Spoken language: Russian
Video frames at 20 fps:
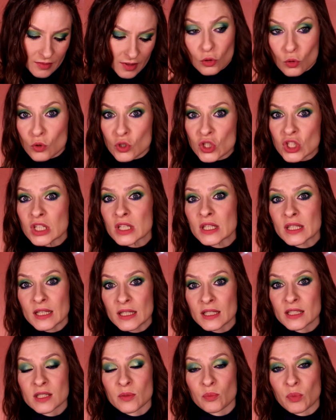Лучше
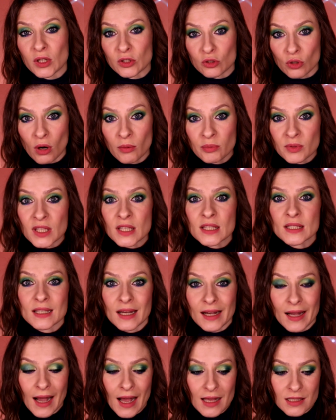кисти подобные
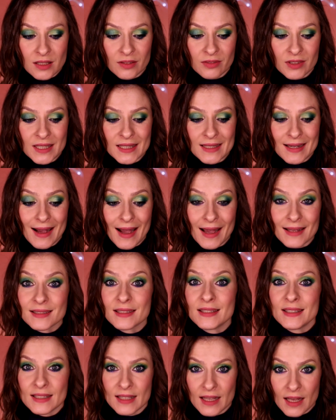заказывать
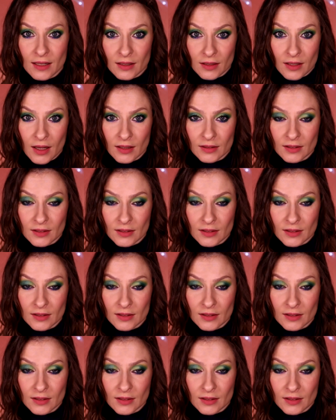отдельно,